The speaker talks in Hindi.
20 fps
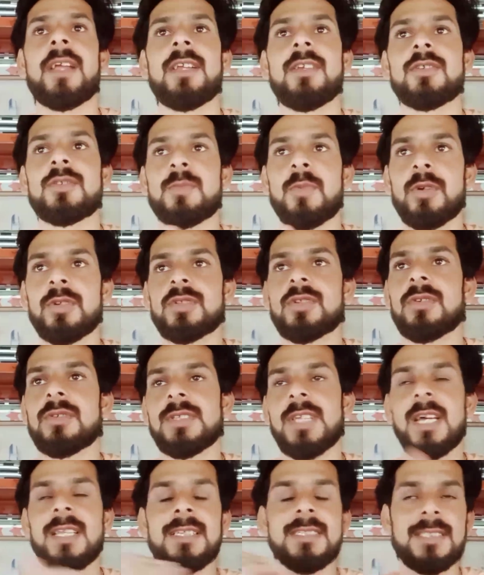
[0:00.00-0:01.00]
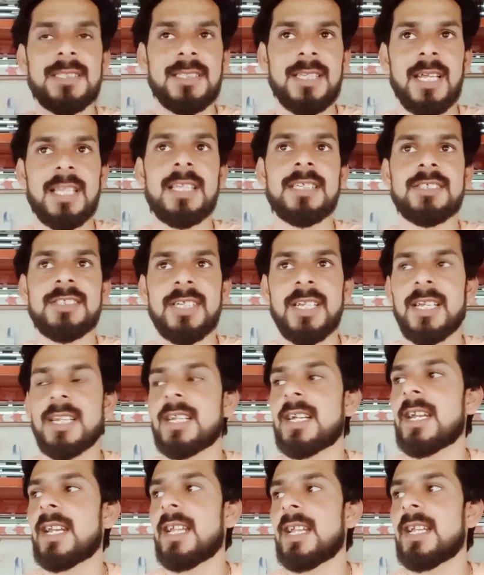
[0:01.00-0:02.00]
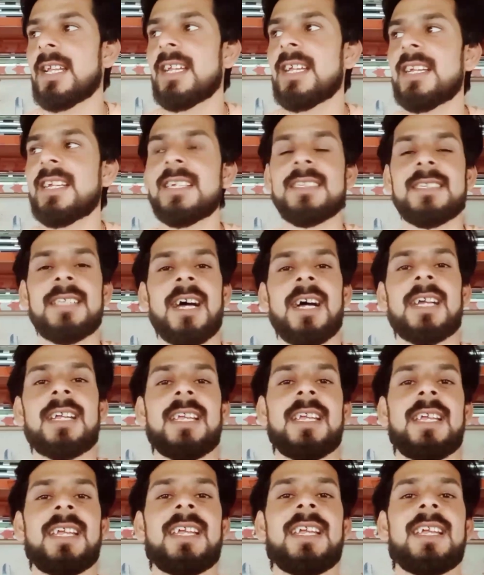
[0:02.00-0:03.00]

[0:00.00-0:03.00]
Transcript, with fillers: भाई उस पोस्ट को ज़्यादा से ज़्यादा शेयर करें ताकि